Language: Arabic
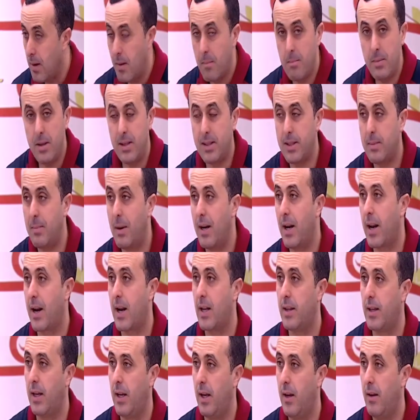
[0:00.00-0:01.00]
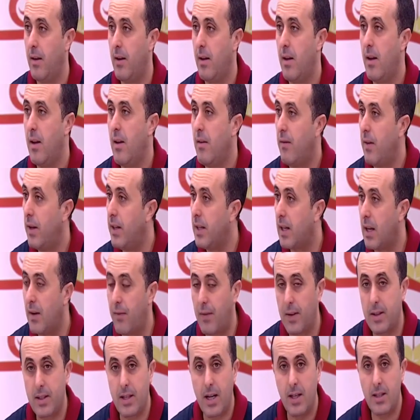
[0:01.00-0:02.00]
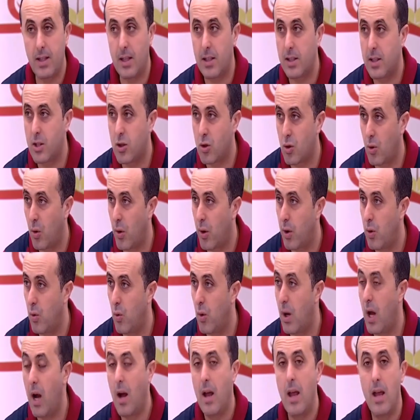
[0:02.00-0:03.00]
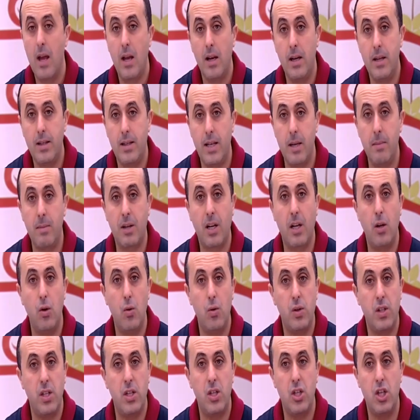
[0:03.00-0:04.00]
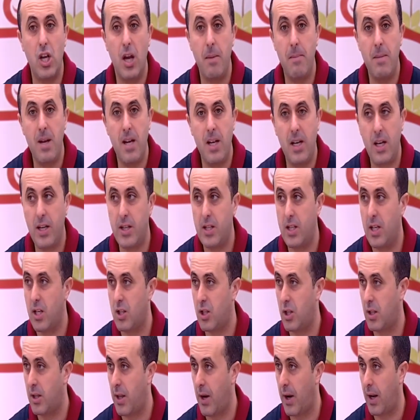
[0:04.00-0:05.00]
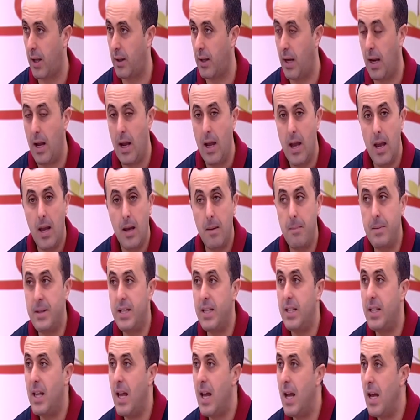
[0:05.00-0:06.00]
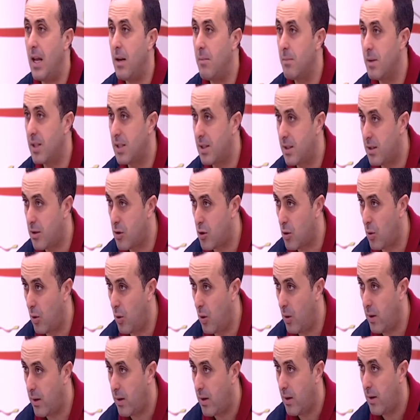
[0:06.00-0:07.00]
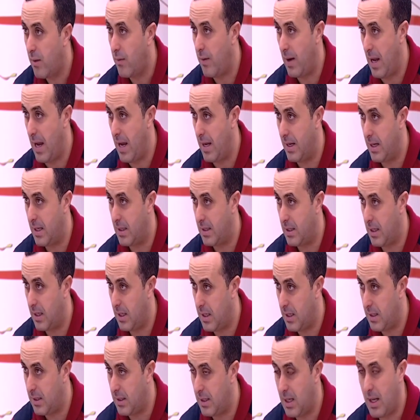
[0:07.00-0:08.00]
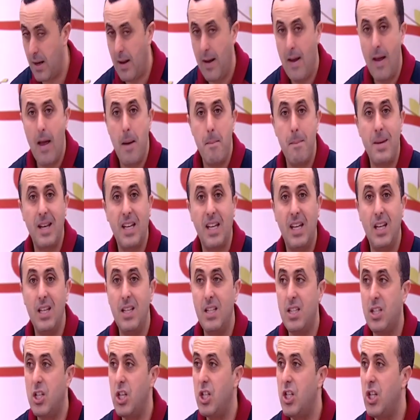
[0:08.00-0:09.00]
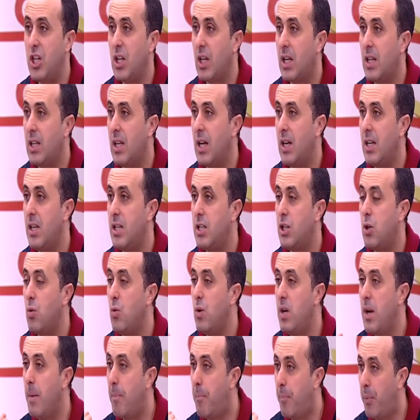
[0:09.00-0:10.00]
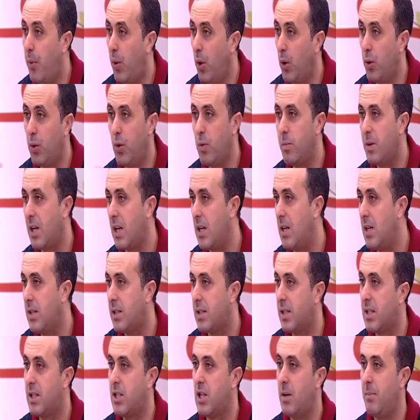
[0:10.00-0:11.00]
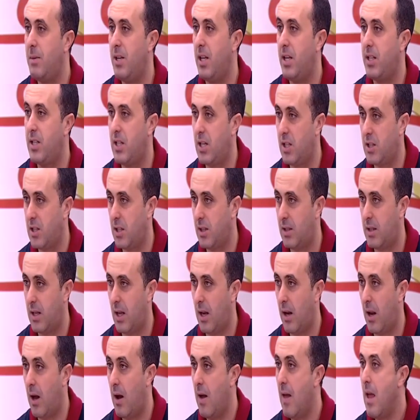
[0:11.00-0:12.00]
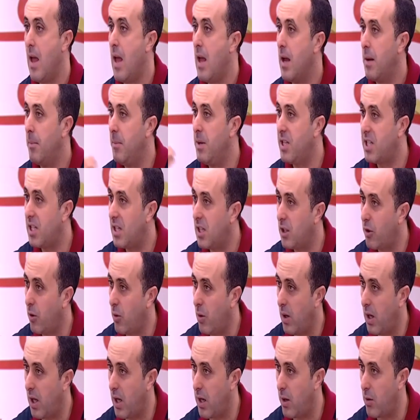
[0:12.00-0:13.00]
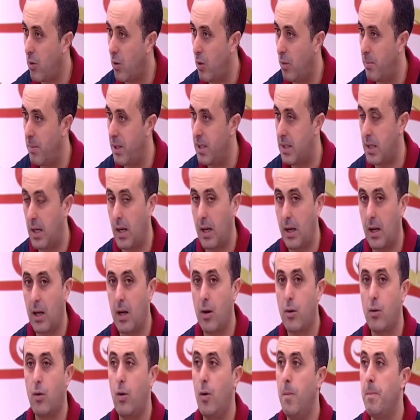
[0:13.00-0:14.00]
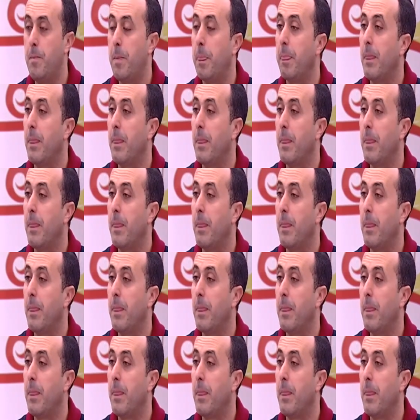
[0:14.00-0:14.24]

بالنسبه للرضيع فهذيك الفتره ديال 6 شهور الاولى اللي تيمكن له يسد جميع الاحتياجات الرضيع ابتداء من 6 شهور في الحياه ديال الانسان ما كاين حتى شي غذاء اللي تيولي بوحدو يمكن له يسد جميع الاحتياجات ديالنا ملي تنهضروا على الخرقوم مثلا الخرقوم